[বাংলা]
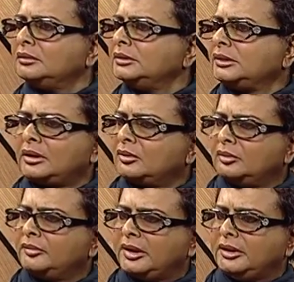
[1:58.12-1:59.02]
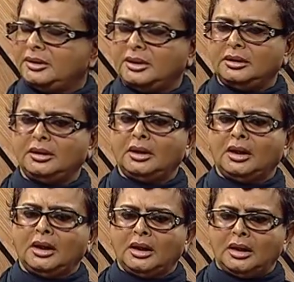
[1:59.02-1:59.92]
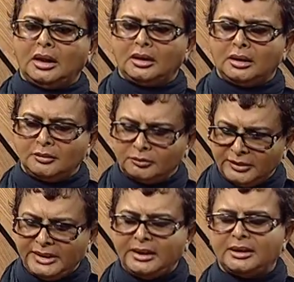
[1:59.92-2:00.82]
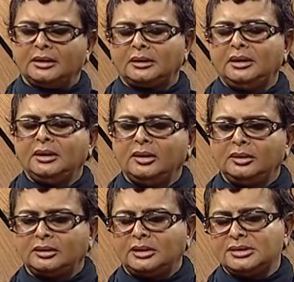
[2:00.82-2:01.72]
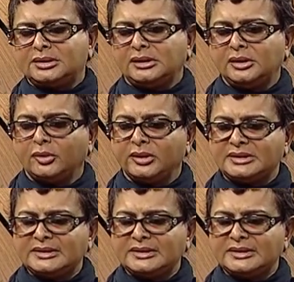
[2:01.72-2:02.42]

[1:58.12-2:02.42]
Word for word: সেটা কোনো মানেই নেই মানে কি কি হয়েছে